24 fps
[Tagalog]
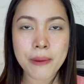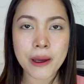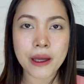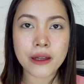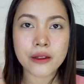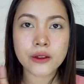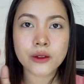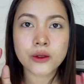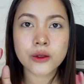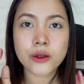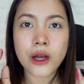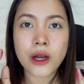
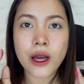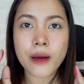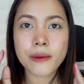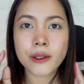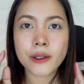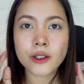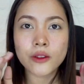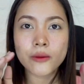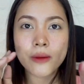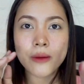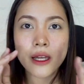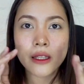pero
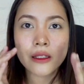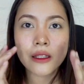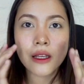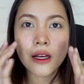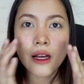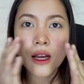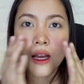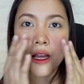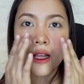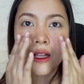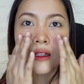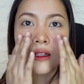habang
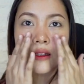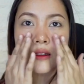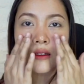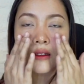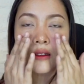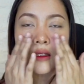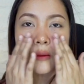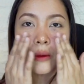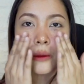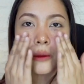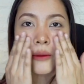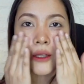tumatagal,
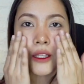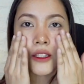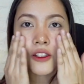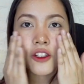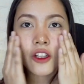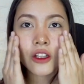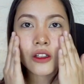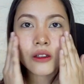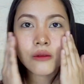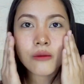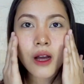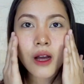nagbe-blend
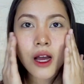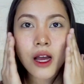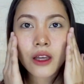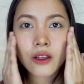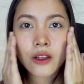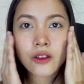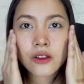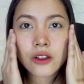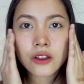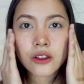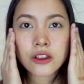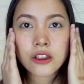siya ng
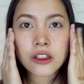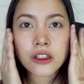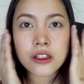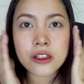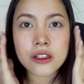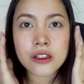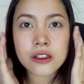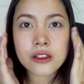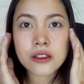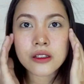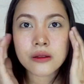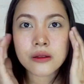maayos sa
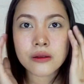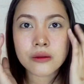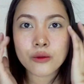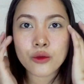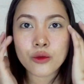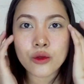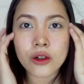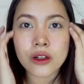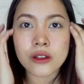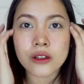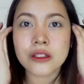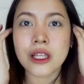cheeks na
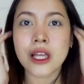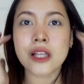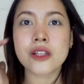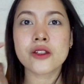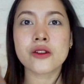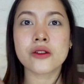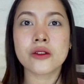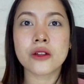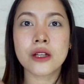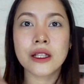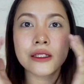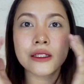mukhang
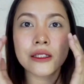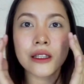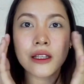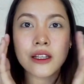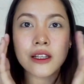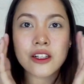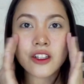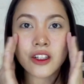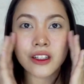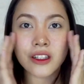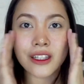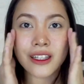natural na
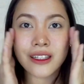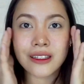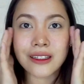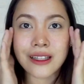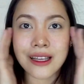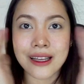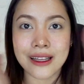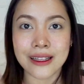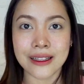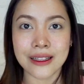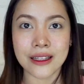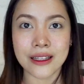lang siya
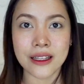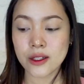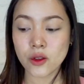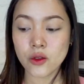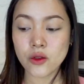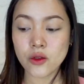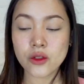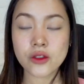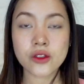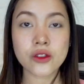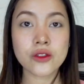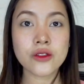tingnan.
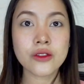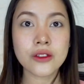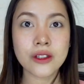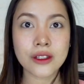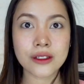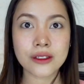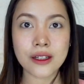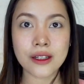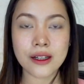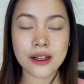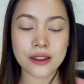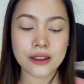Kung gusto niyo
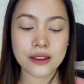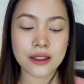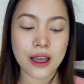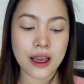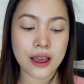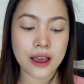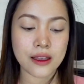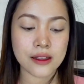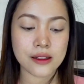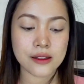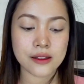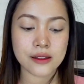dagdagan,
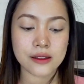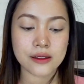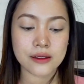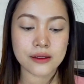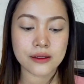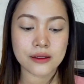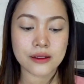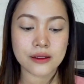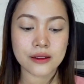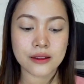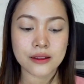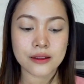guys,
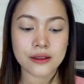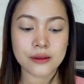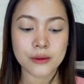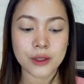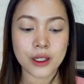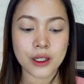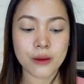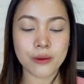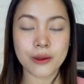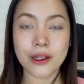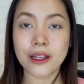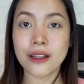
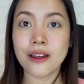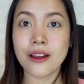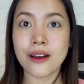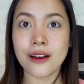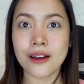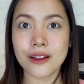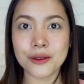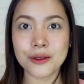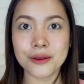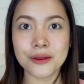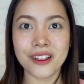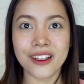mag-apply lang
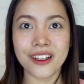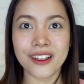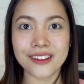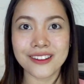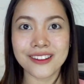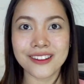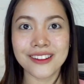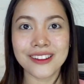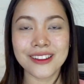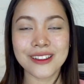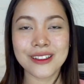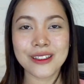kayo ulit.
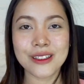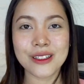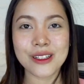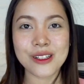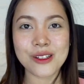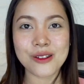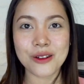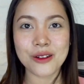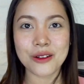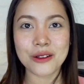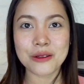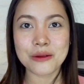
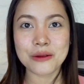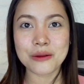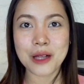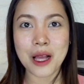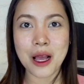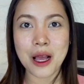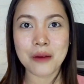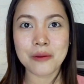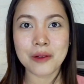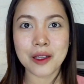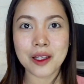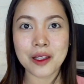So, ako
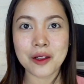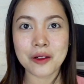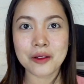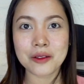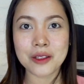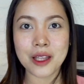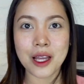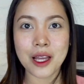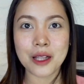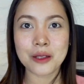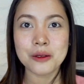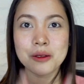mag-a-apply ako
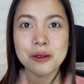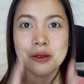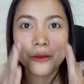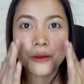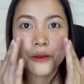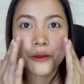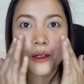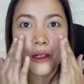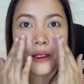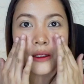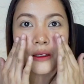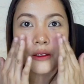dahil gusto
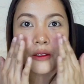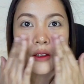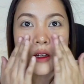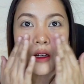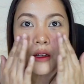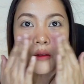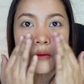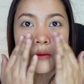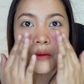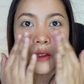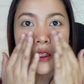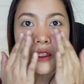ko nga
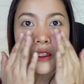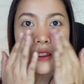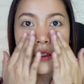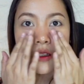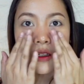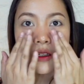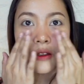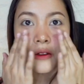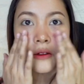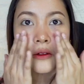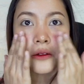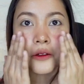drunk blush
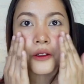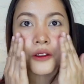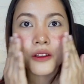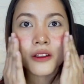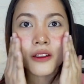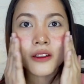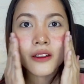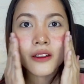ngayon.